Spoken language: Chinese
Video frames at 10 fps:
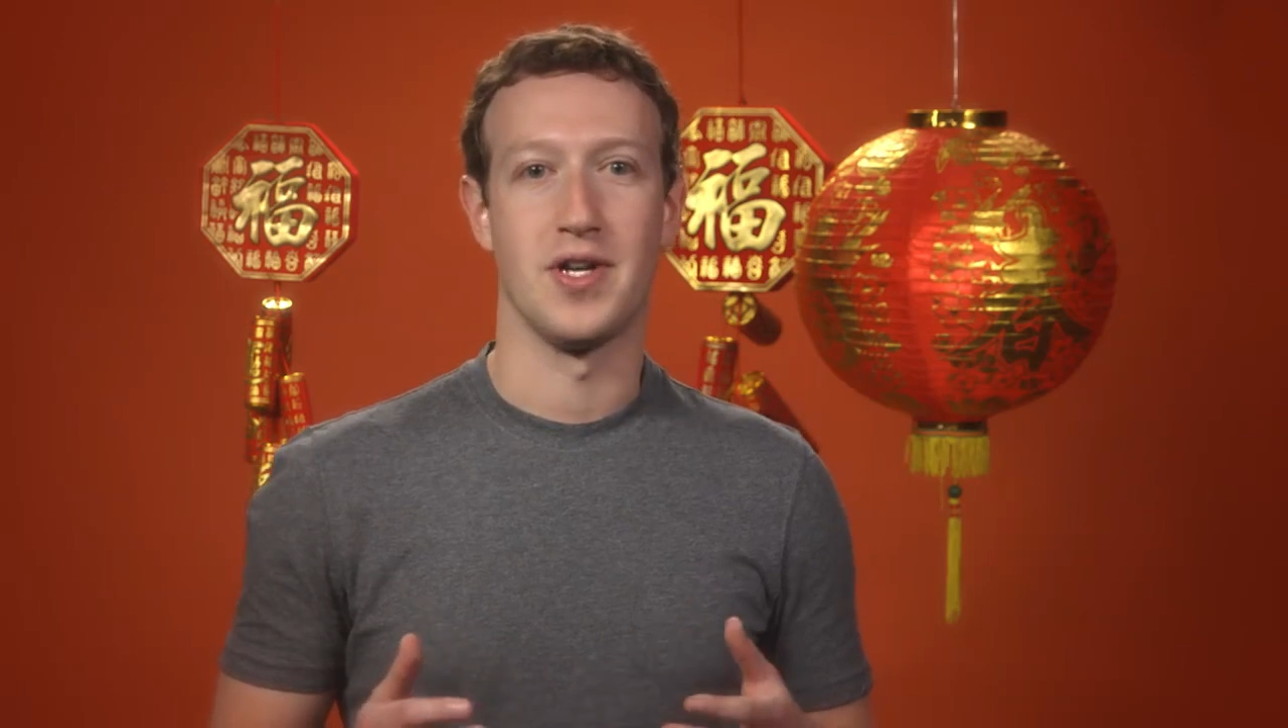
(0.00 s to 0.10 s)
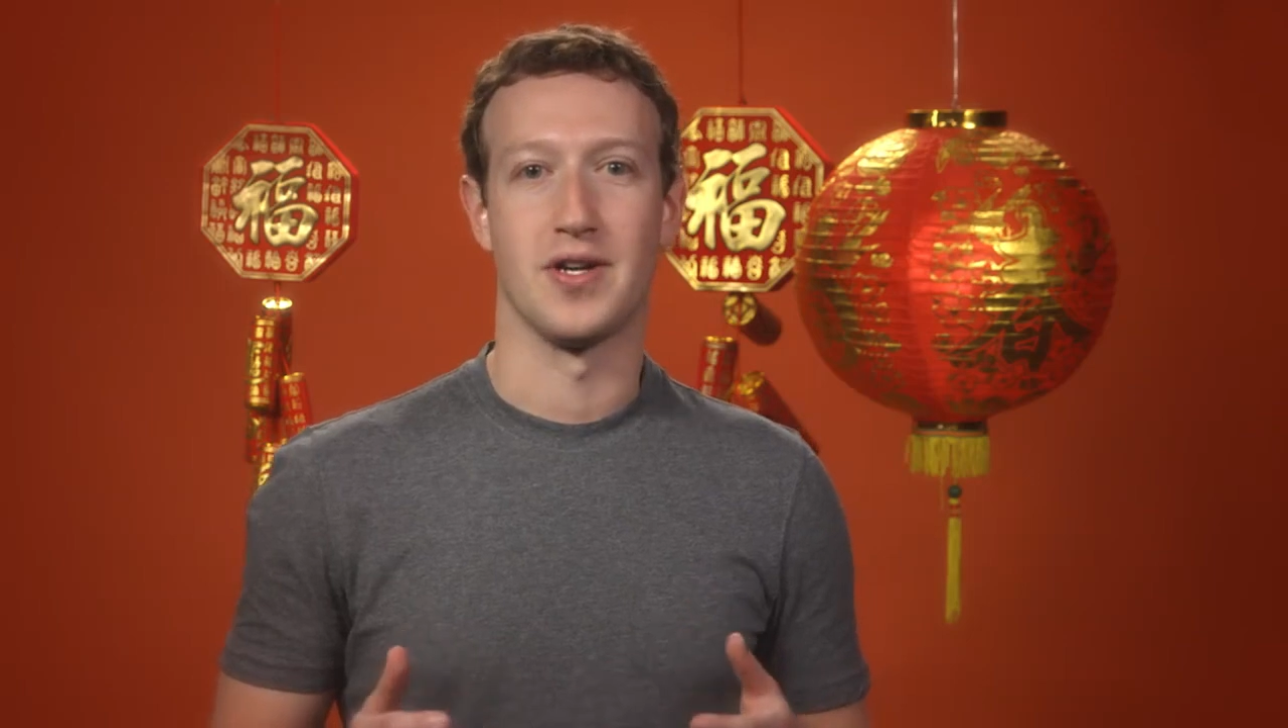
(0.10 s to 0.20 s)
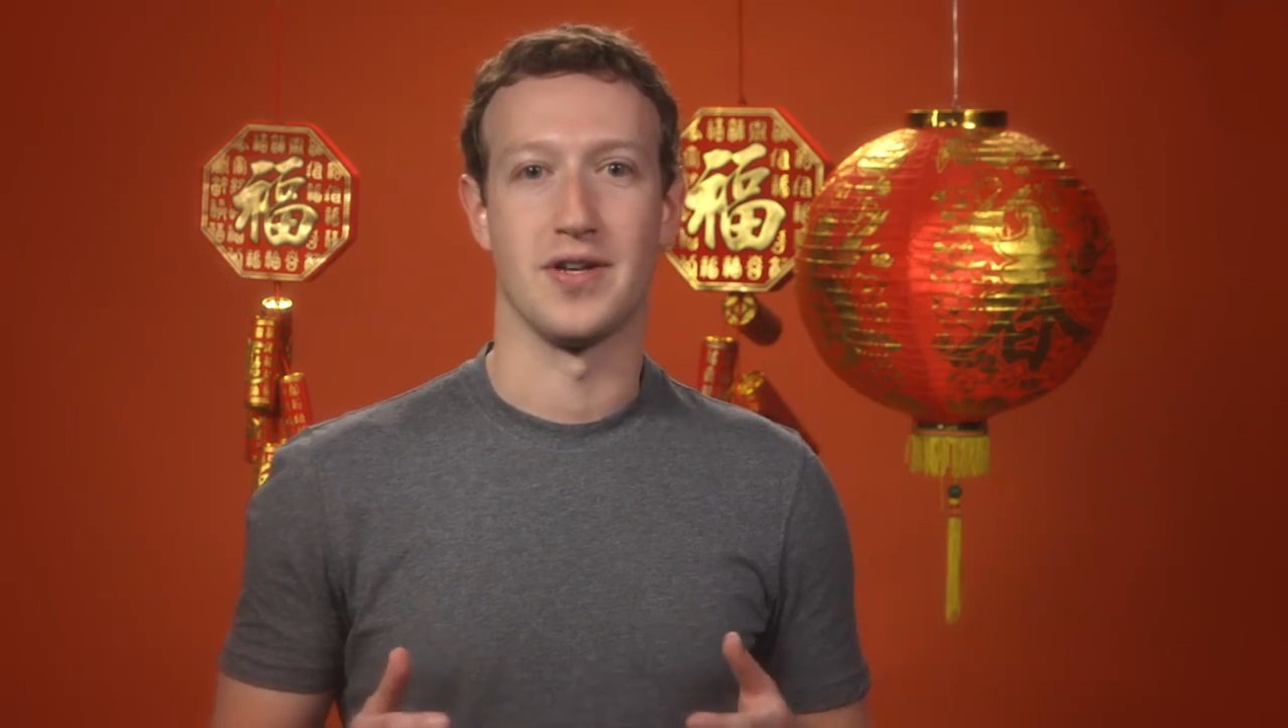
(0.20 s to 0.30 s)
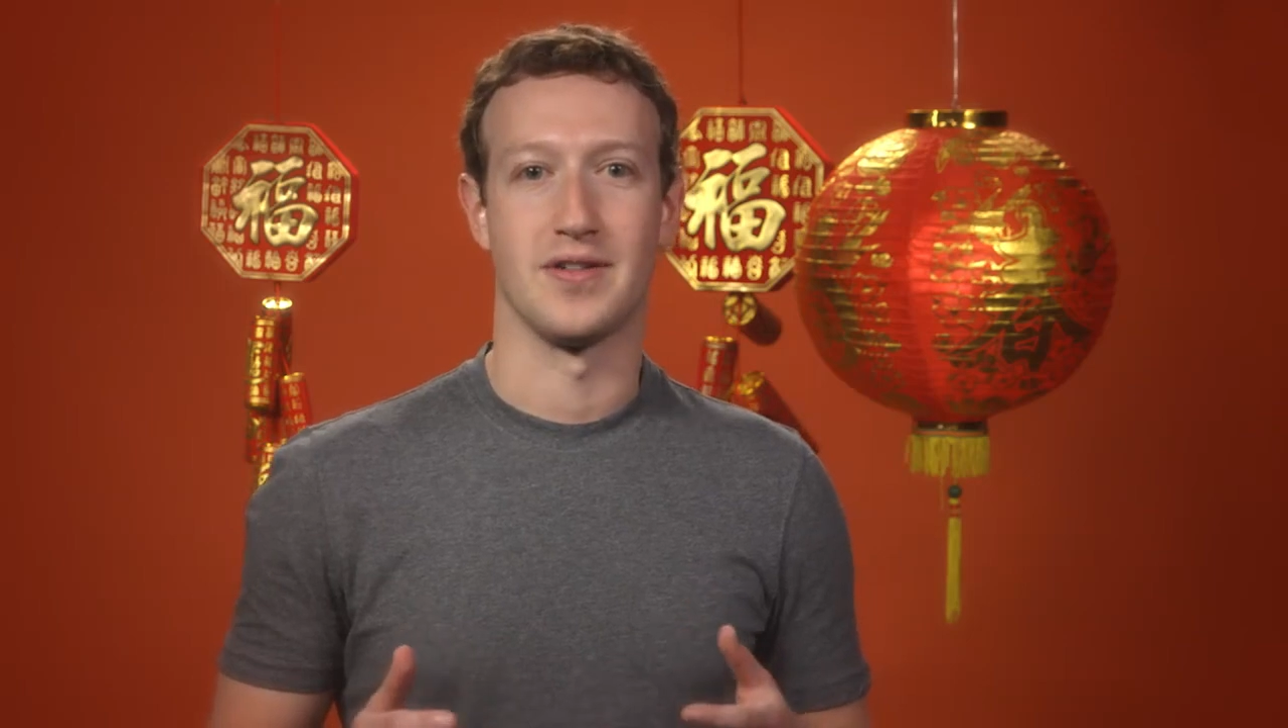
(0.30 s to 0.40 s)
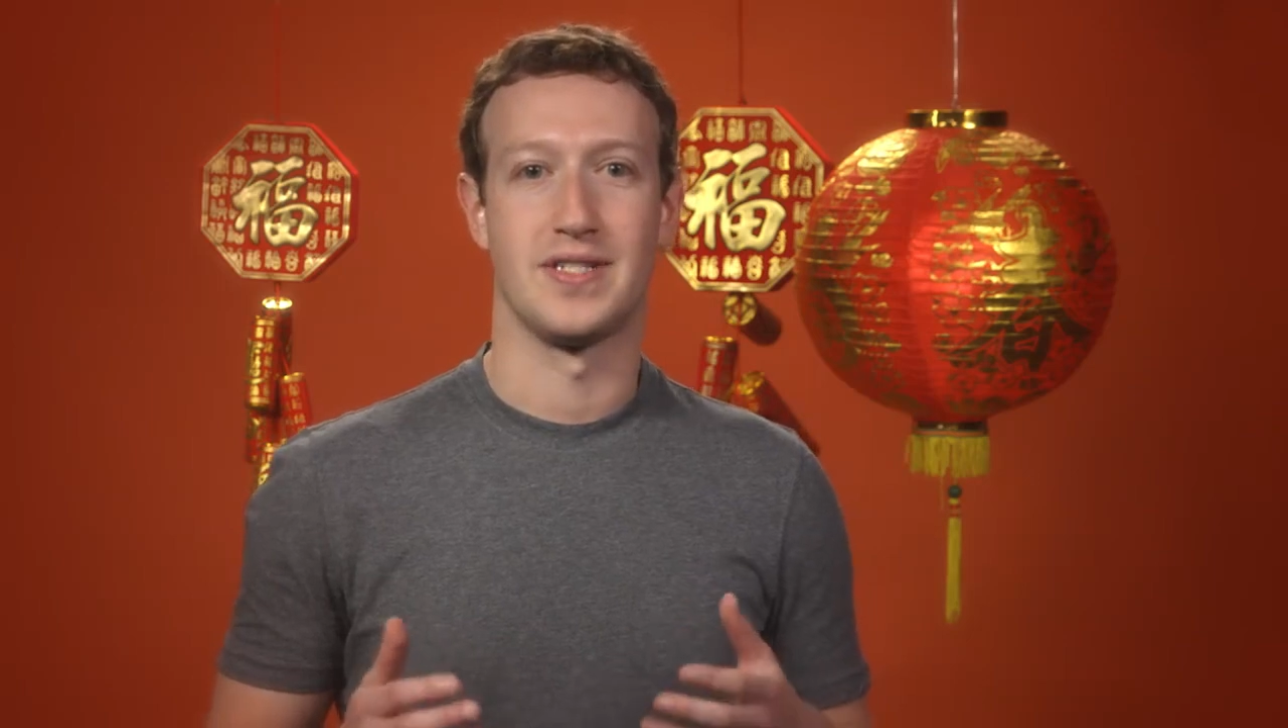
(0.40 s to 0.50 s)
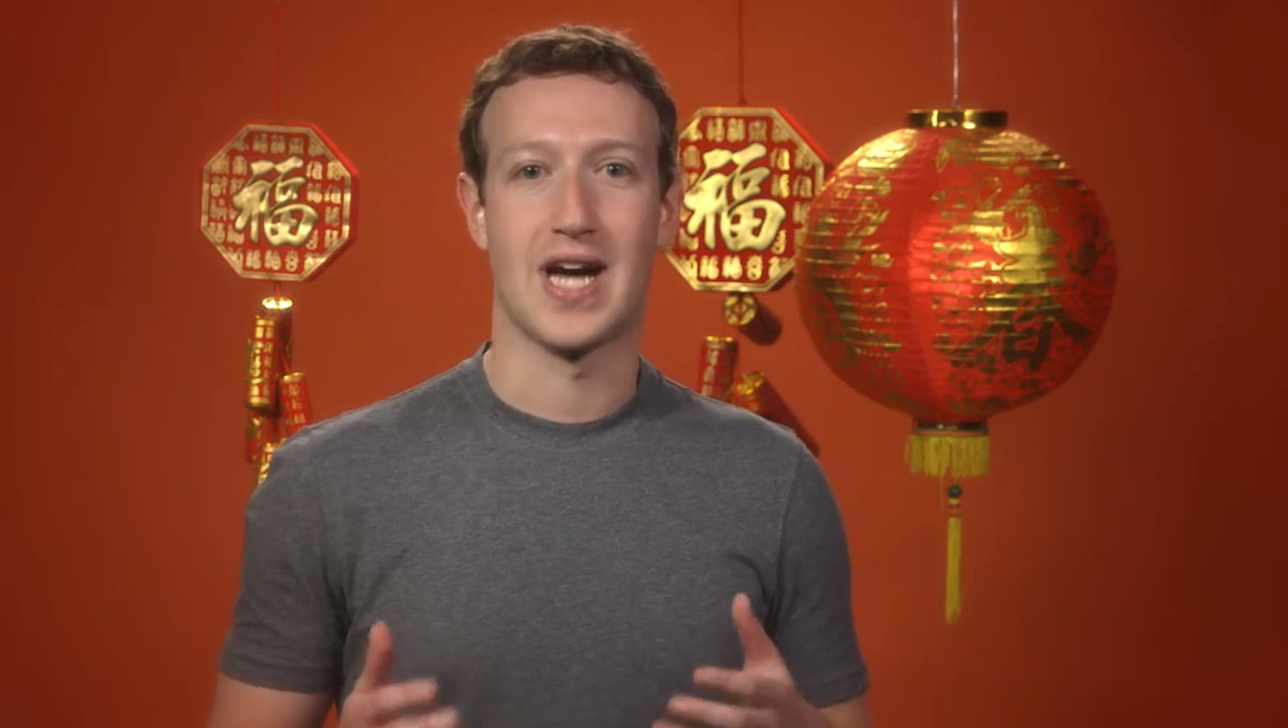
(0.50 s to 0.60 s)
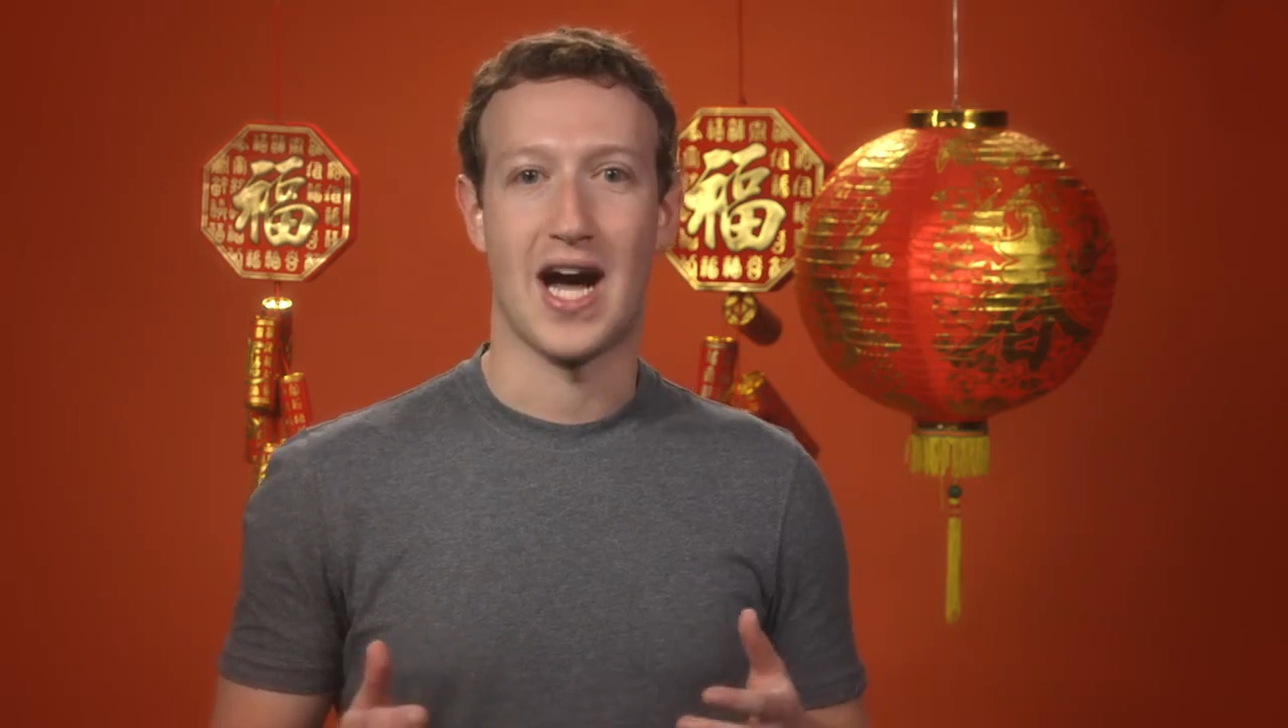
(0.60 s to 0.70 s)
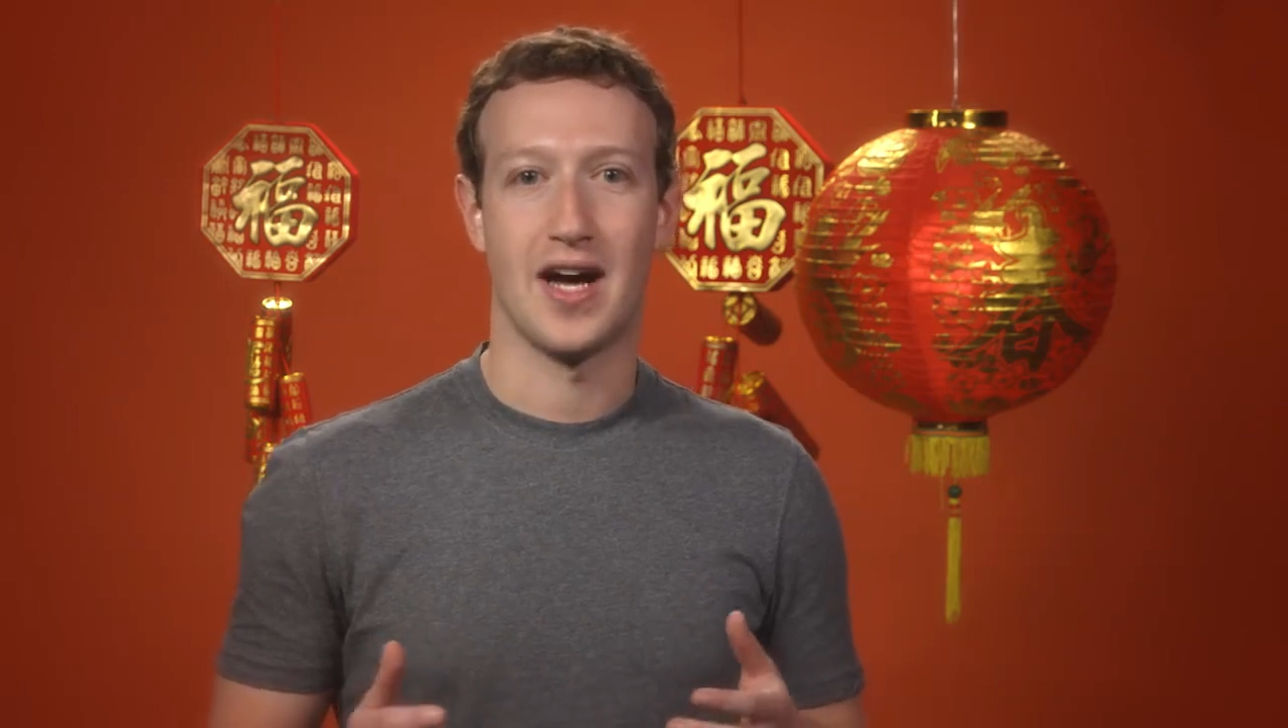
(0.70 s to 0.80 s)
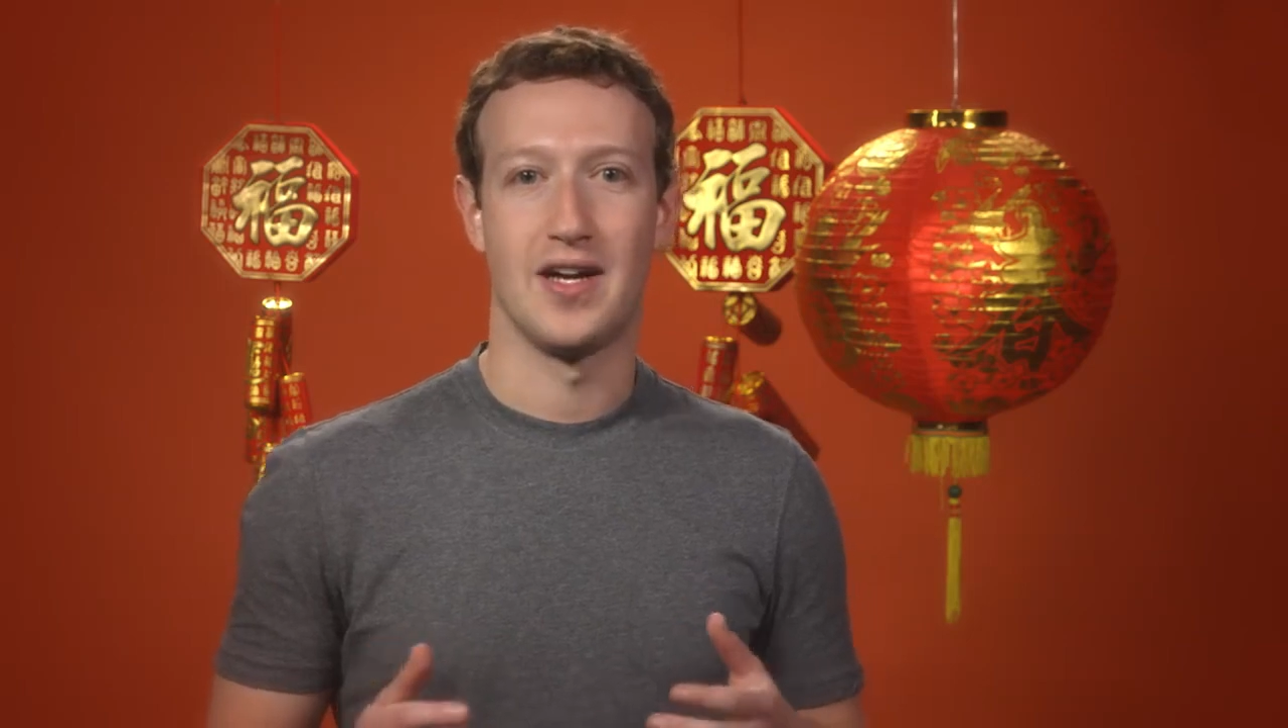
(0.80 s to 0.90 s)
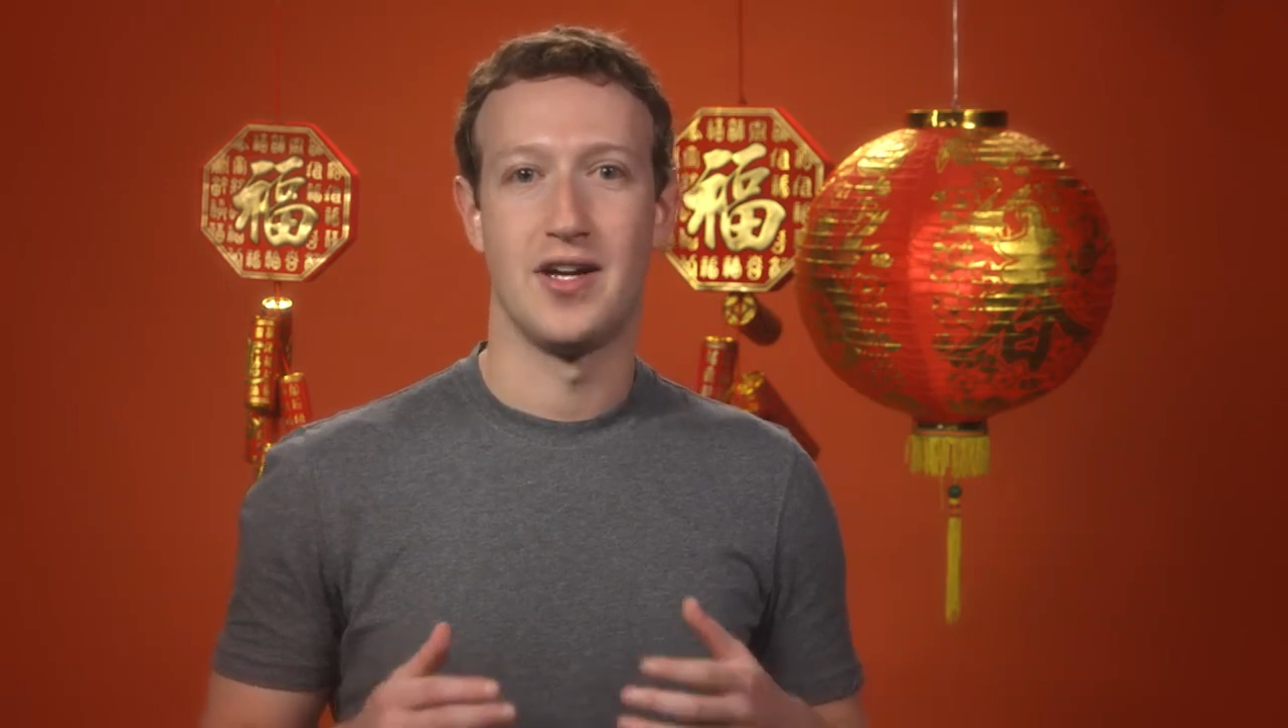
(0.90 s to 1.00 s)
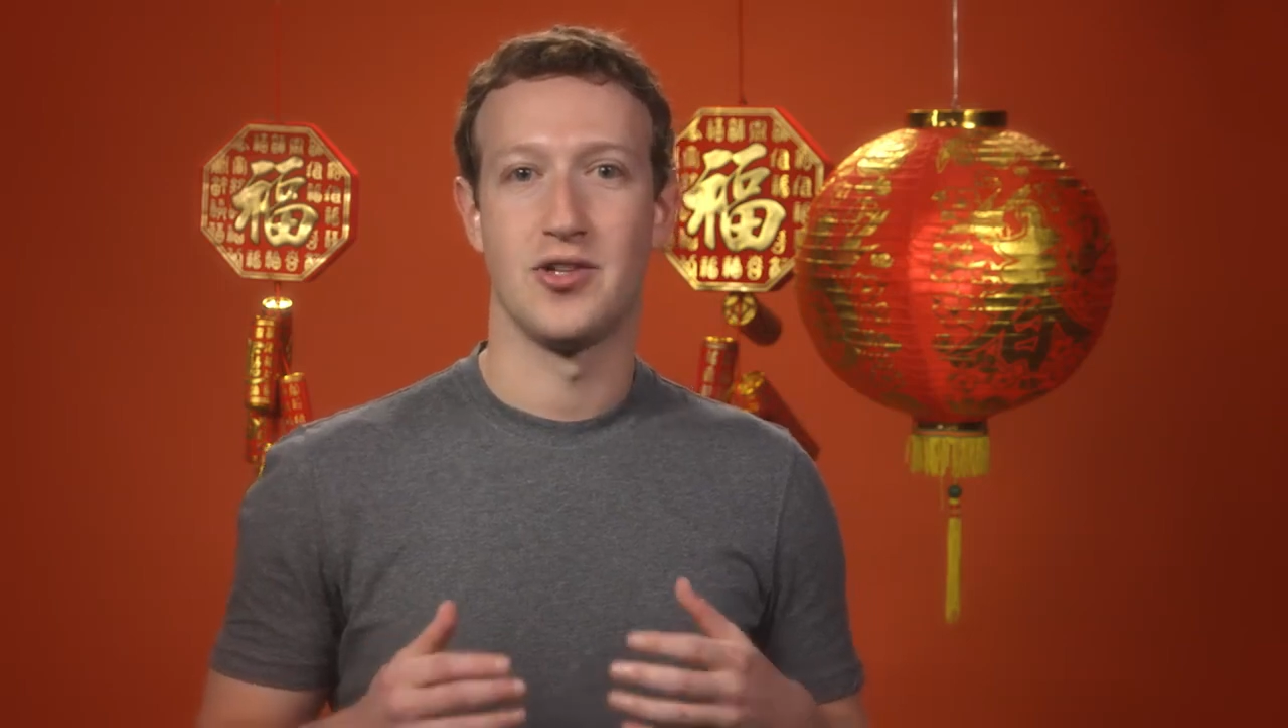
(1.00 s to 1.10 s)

个大